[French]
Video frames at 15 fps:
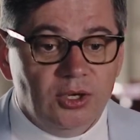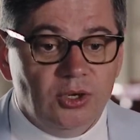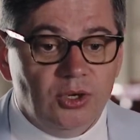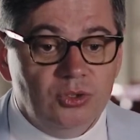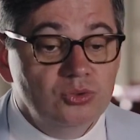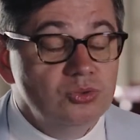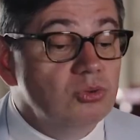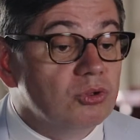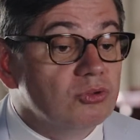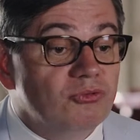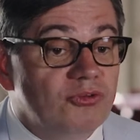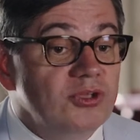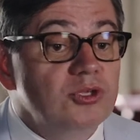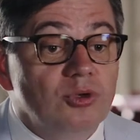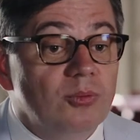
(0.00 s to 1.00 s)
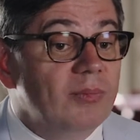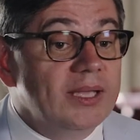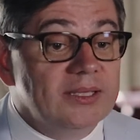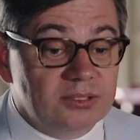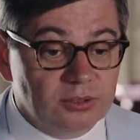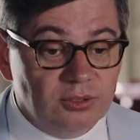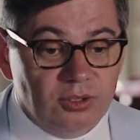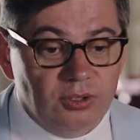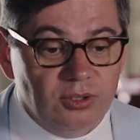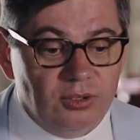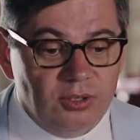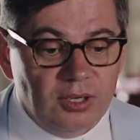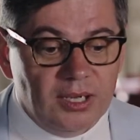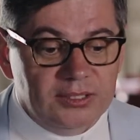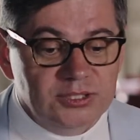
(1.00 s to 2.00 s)
Euh, nous, on ne fait que mettre
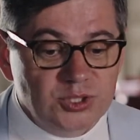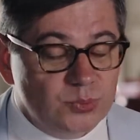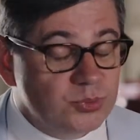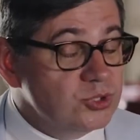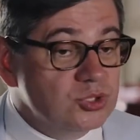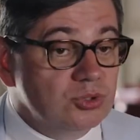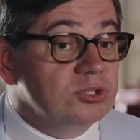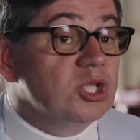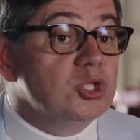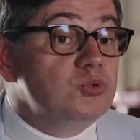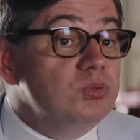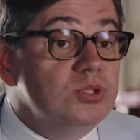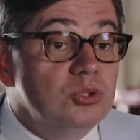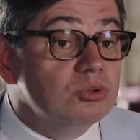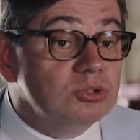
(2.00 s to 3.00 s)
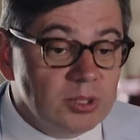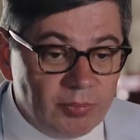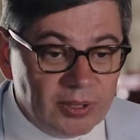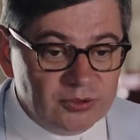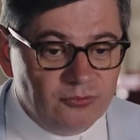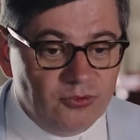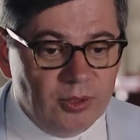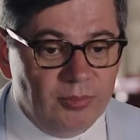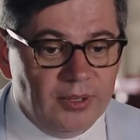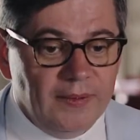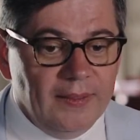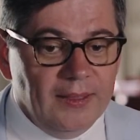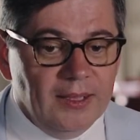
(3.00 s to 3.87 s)
euh, à disposition des tuyaux, des plateformes.